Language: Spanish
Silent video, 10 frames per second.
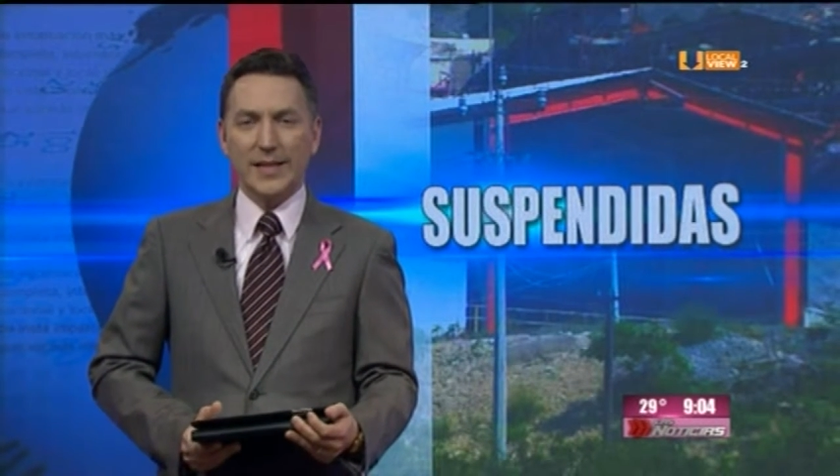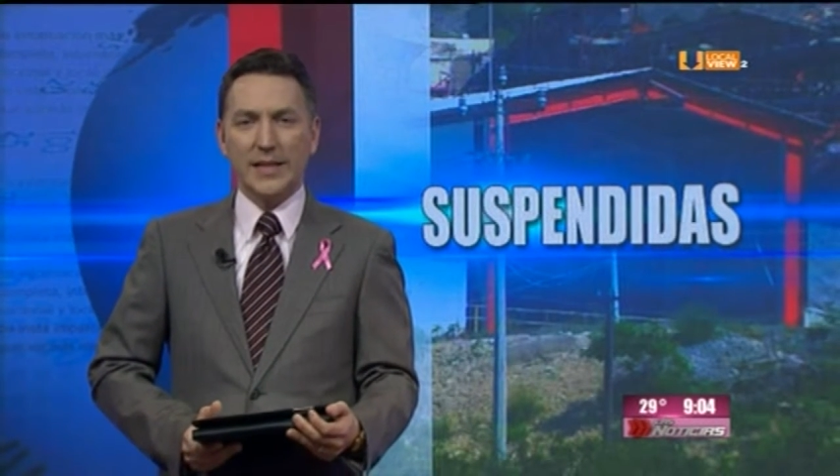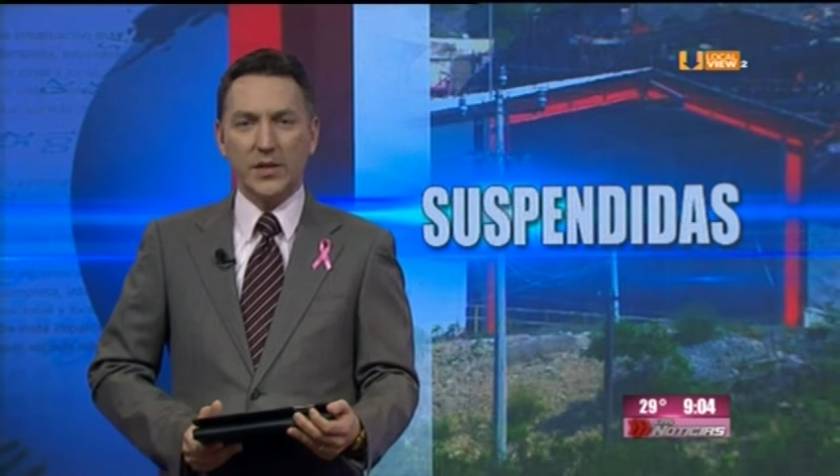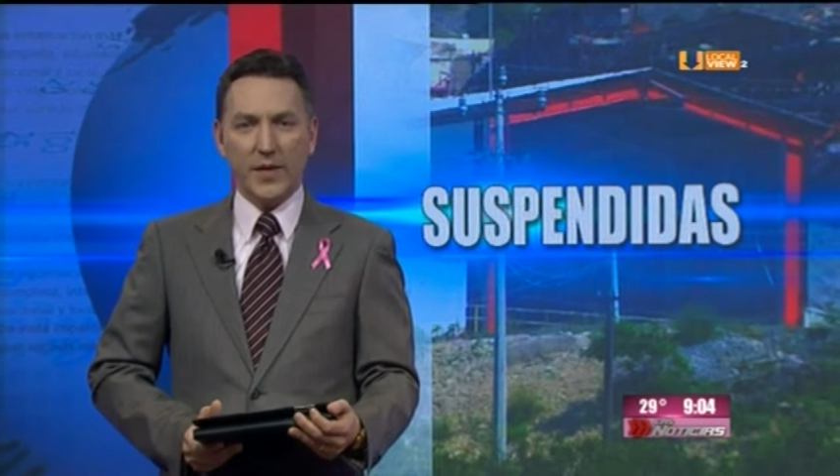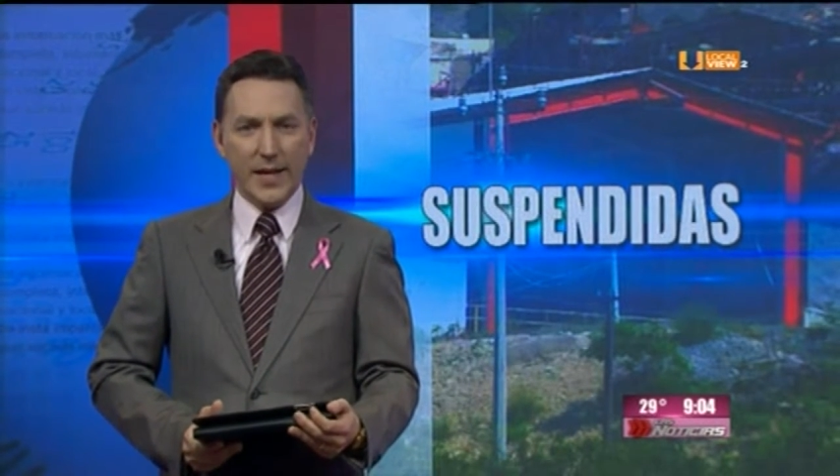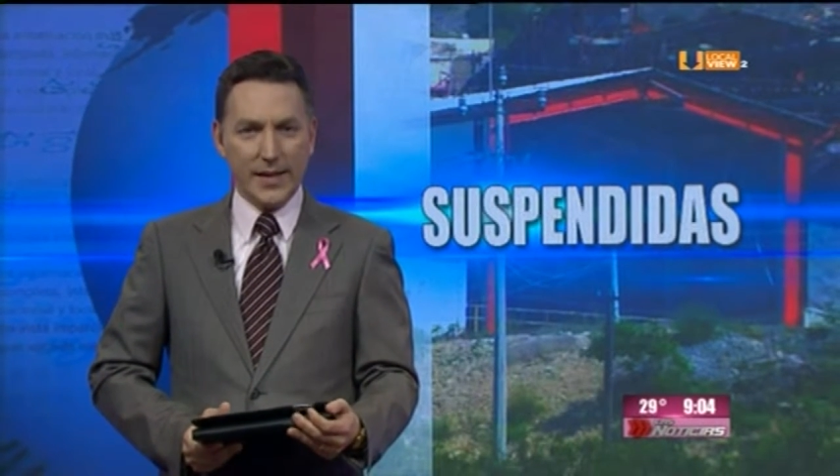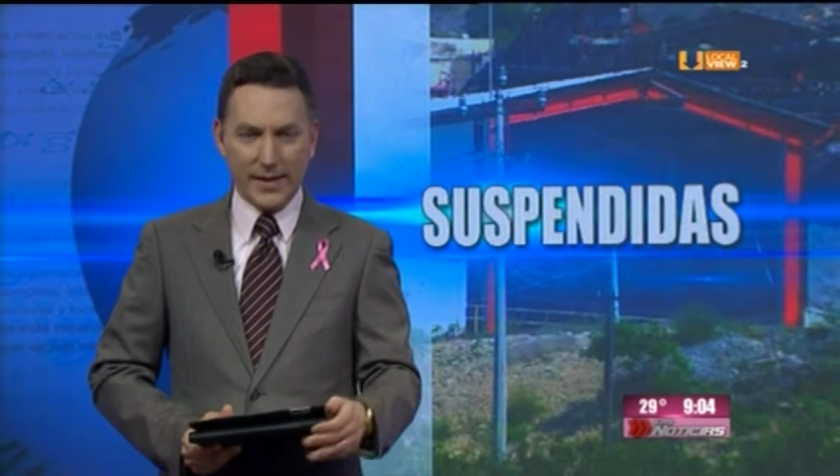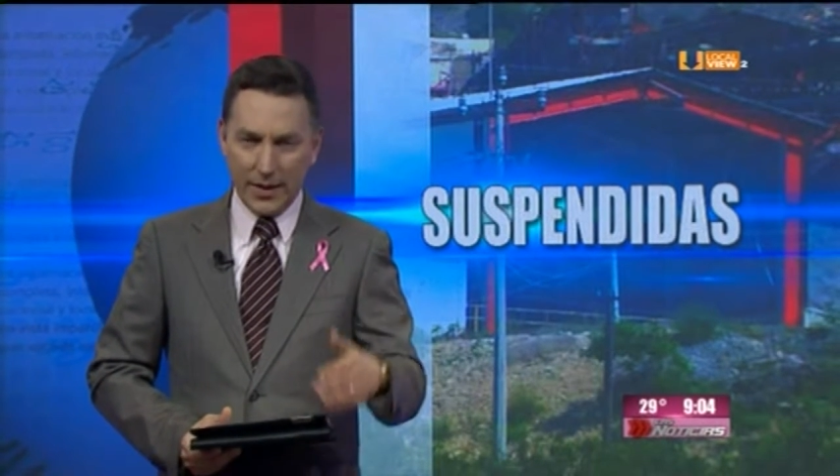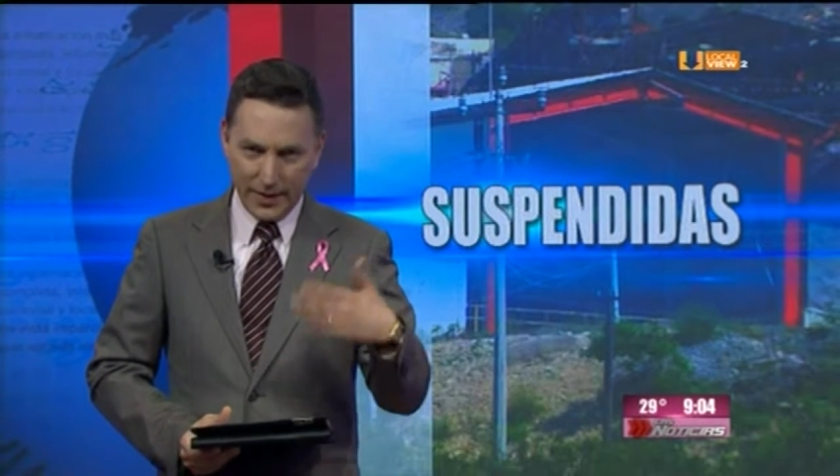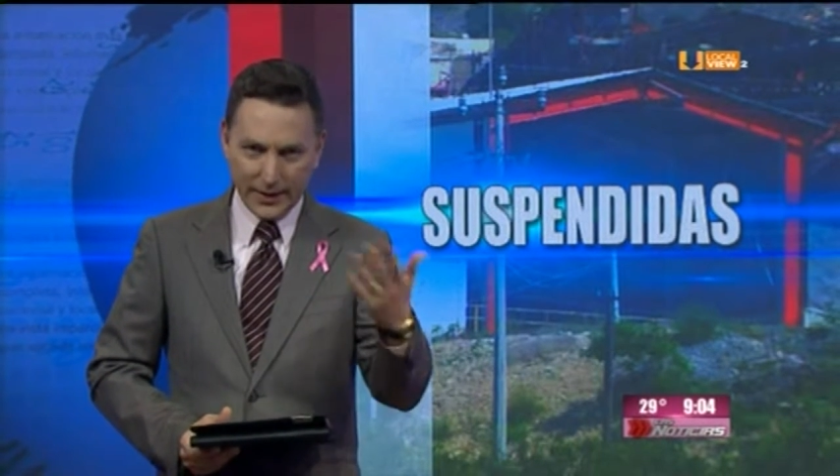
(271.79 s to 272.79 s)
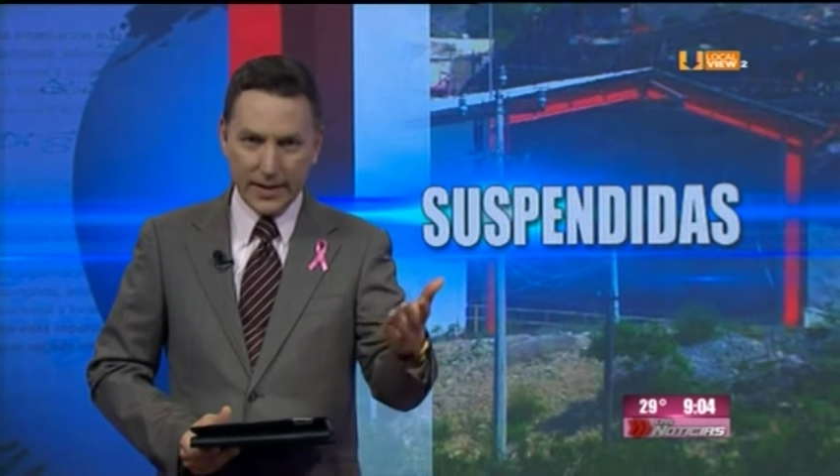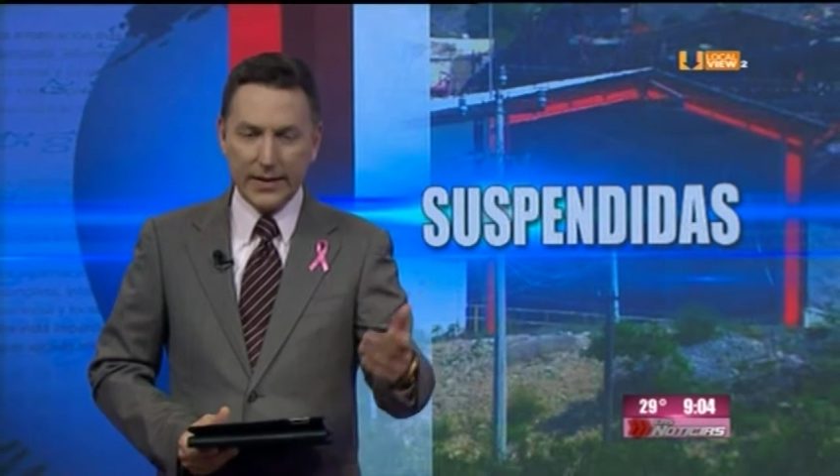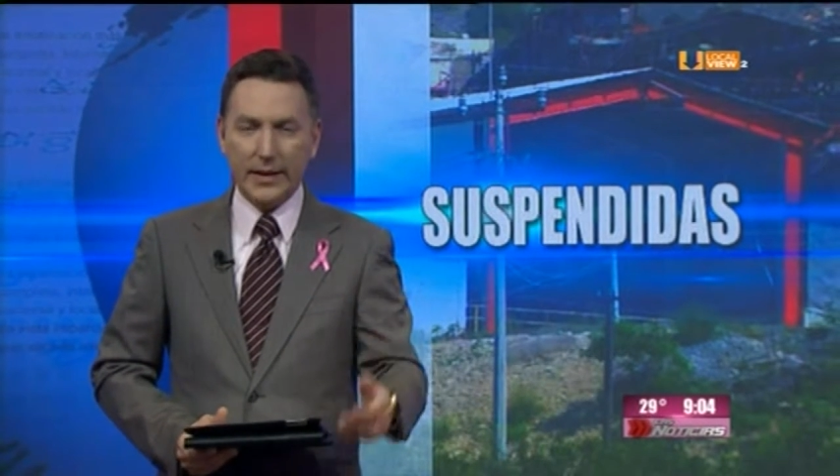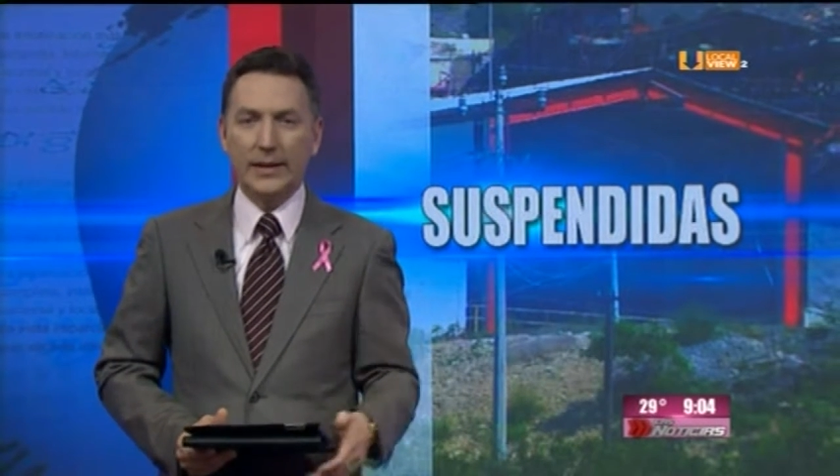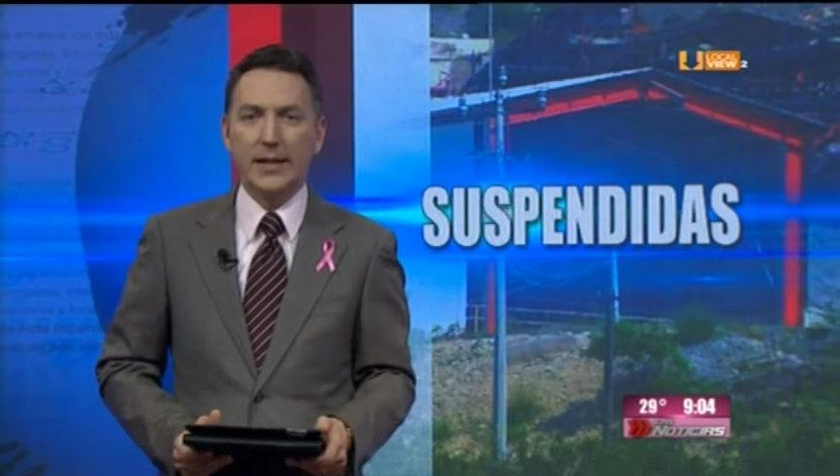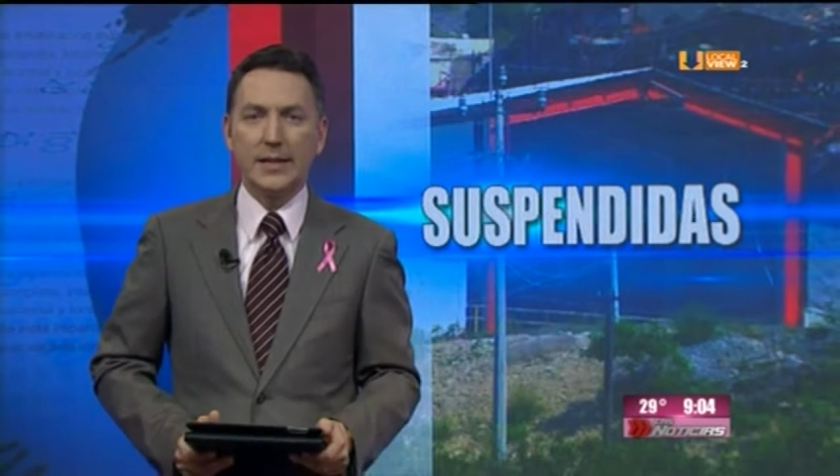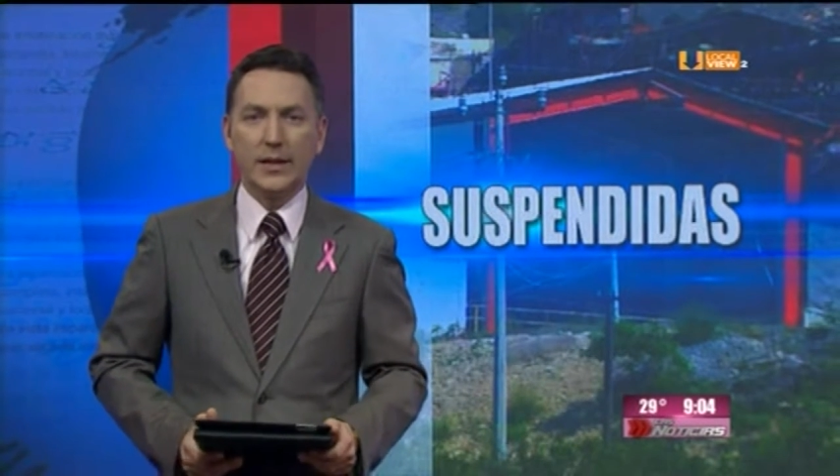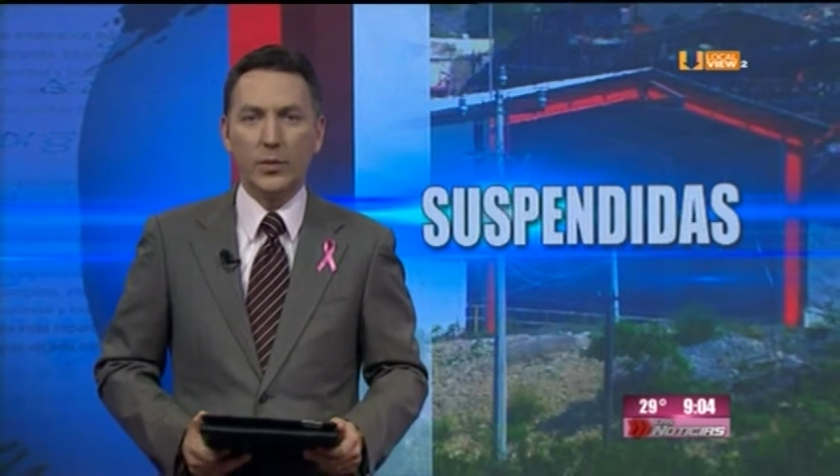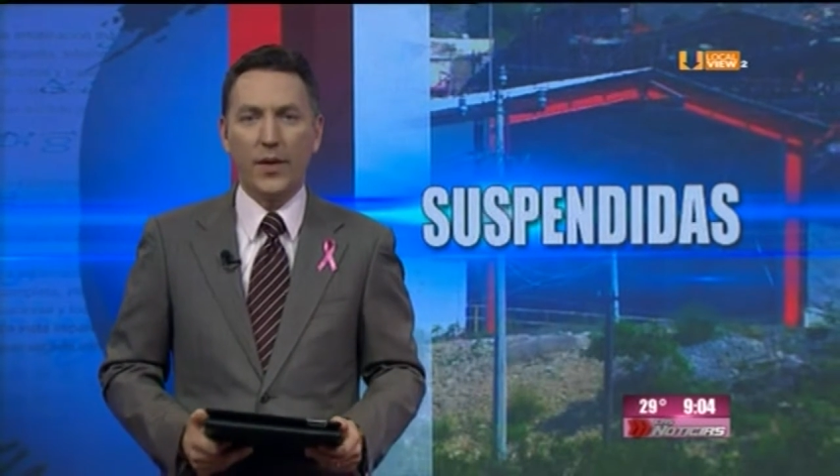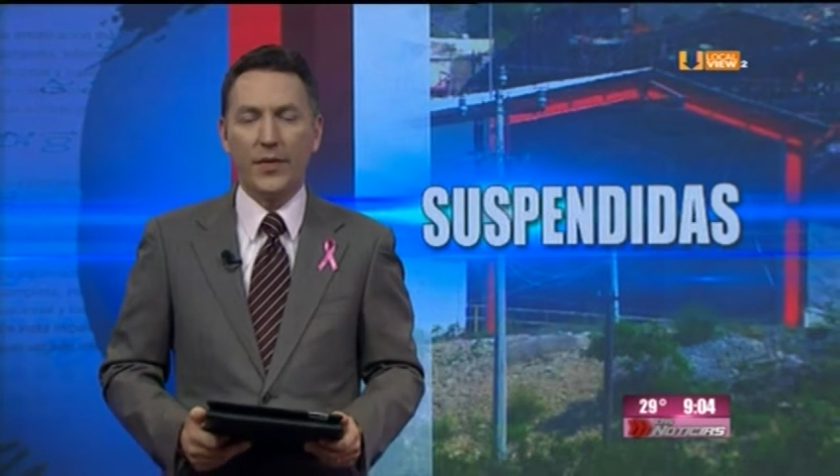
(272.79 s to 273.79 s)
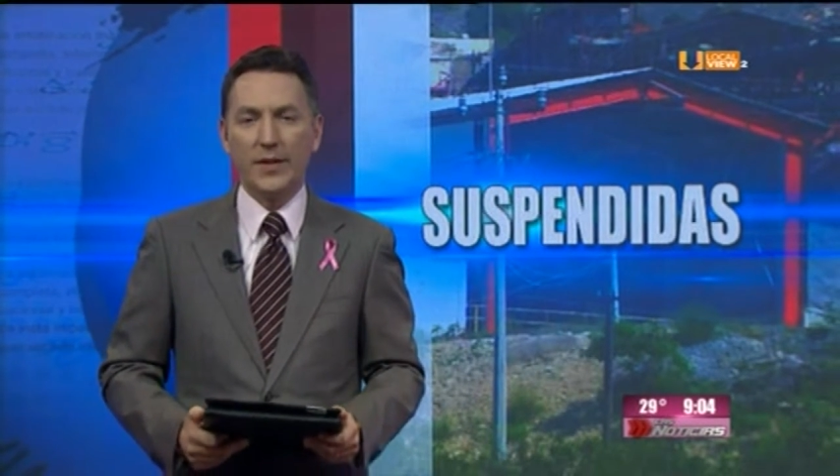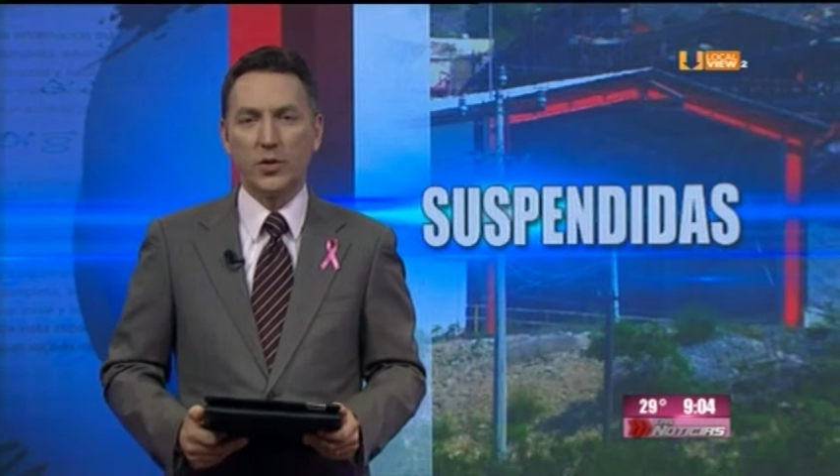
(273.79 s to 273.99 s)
estas fallas que habrán de detectarse durante